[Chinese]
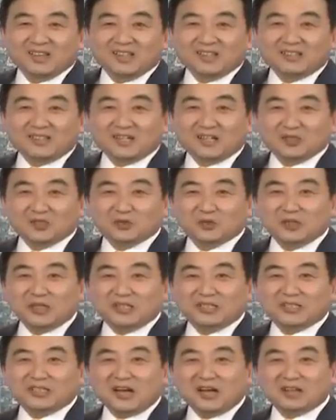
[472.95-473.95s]
那所
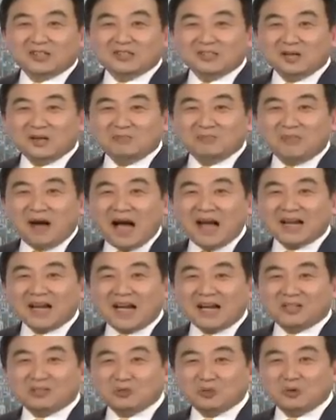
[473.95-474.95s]
以当马
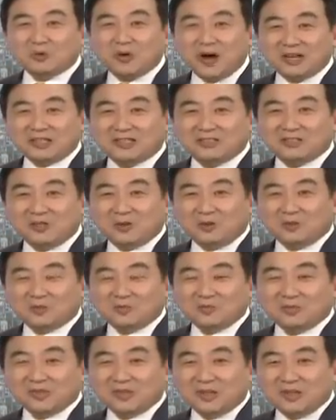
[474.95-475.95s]
凯说话之后，
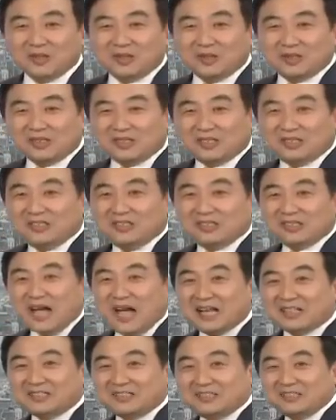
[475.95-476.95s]
其
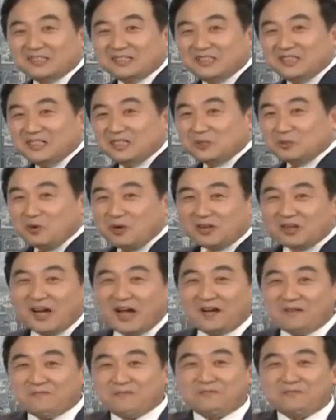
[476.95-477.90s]
他的人一块干。